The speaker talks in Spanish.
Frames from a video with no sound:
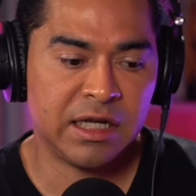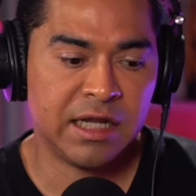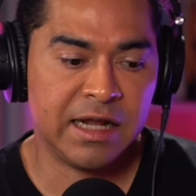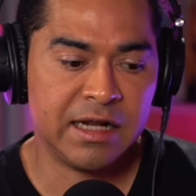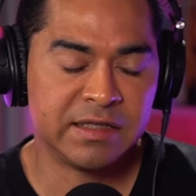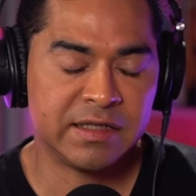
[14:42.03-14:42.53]

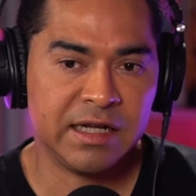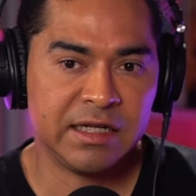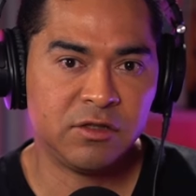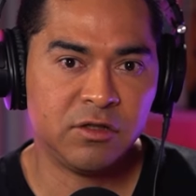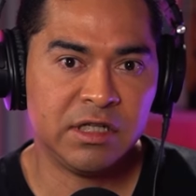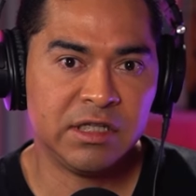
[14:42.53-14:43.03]
a las
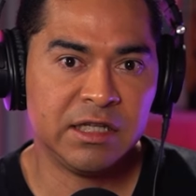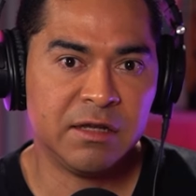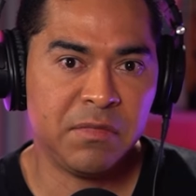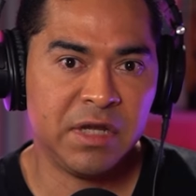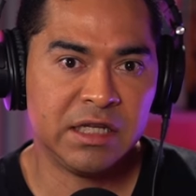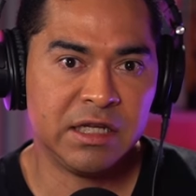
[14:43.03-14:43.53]
elecciones de
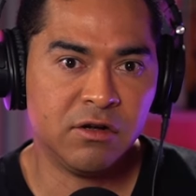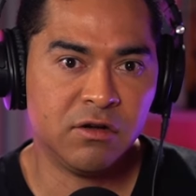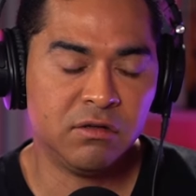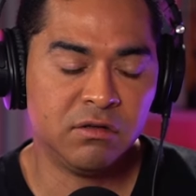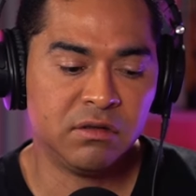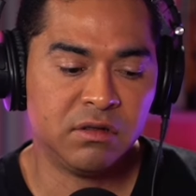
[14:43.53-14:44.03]
México,